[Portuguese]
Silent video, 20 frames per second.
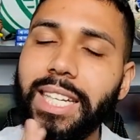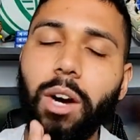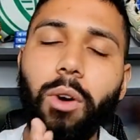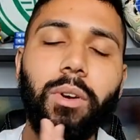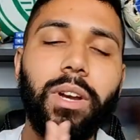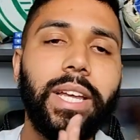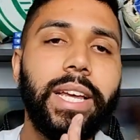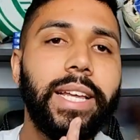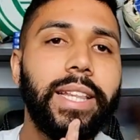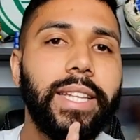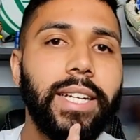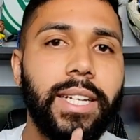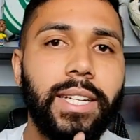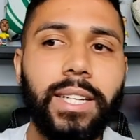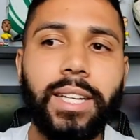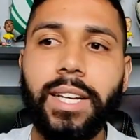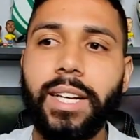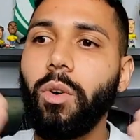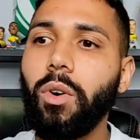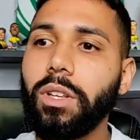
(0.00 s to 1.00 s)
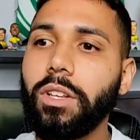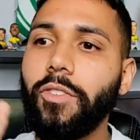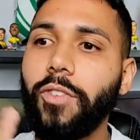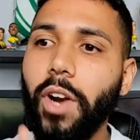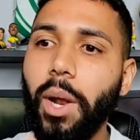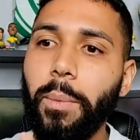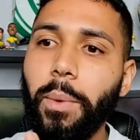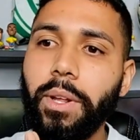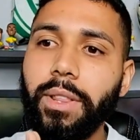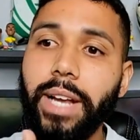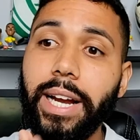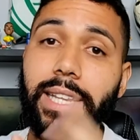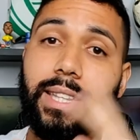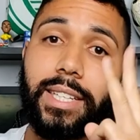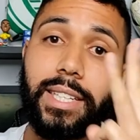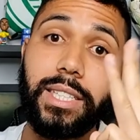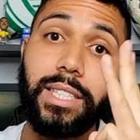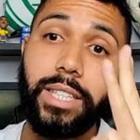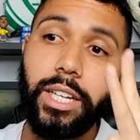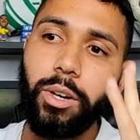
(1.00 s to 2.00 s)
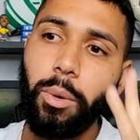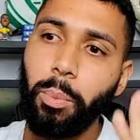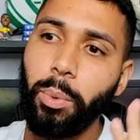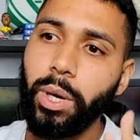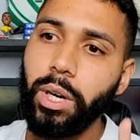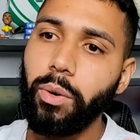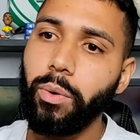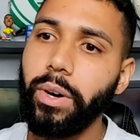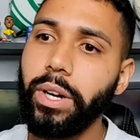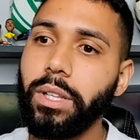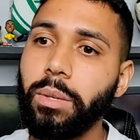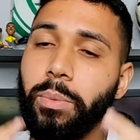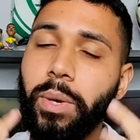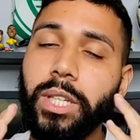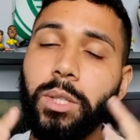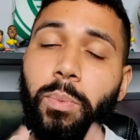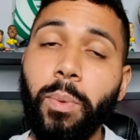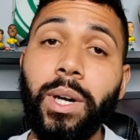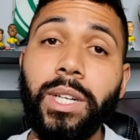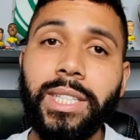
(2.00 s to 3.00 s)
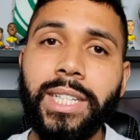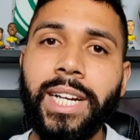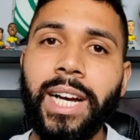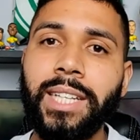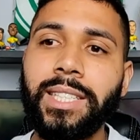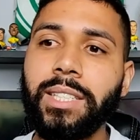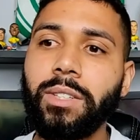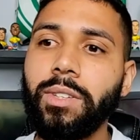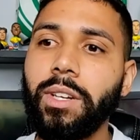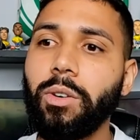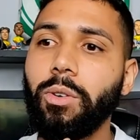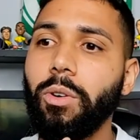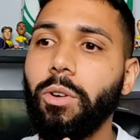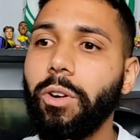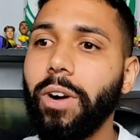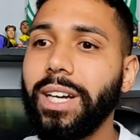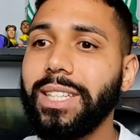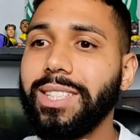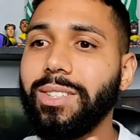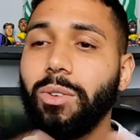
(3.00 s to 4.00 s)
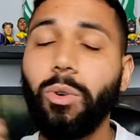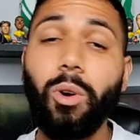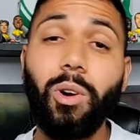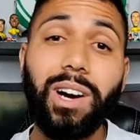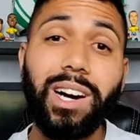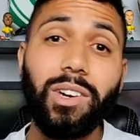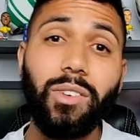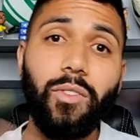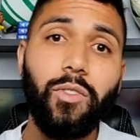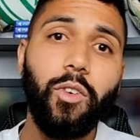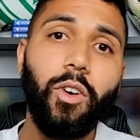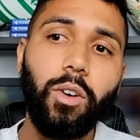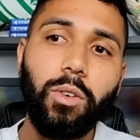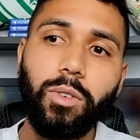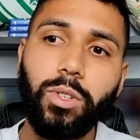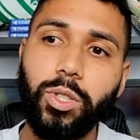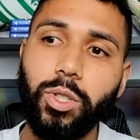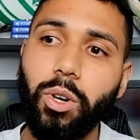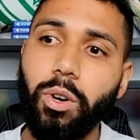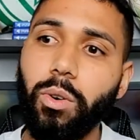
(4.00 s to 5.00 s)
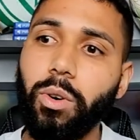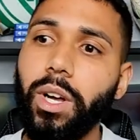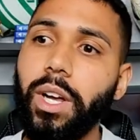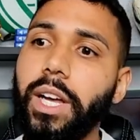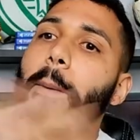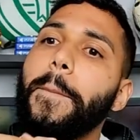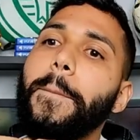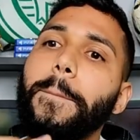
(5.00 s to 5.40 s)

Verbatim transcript: que é o líder, contra o Flamengo, que tá em terceiro por enquanto, mas pode chegar à segunda colocação, colocando fogo no jogo.